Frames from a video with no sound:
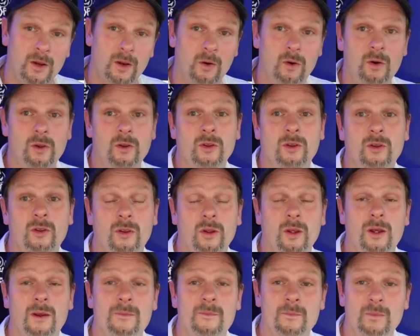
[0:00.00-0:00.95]
und
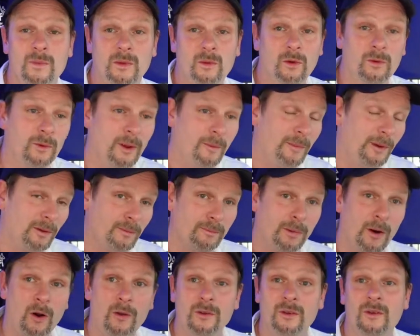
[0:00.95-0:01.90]
ähm, noch am besten
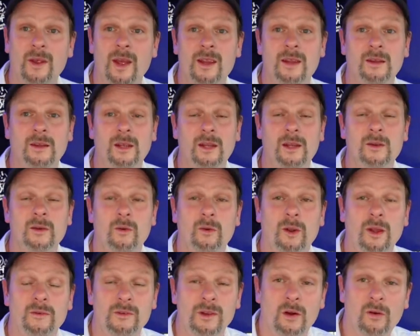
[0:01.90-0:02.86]
Pausezeichen drin
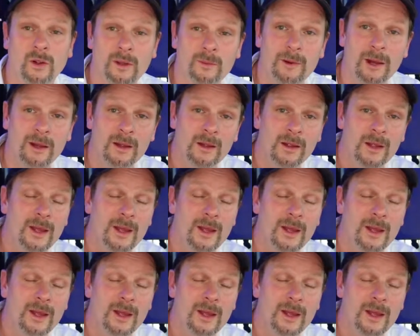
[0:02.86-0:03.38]
oder wie auch immer.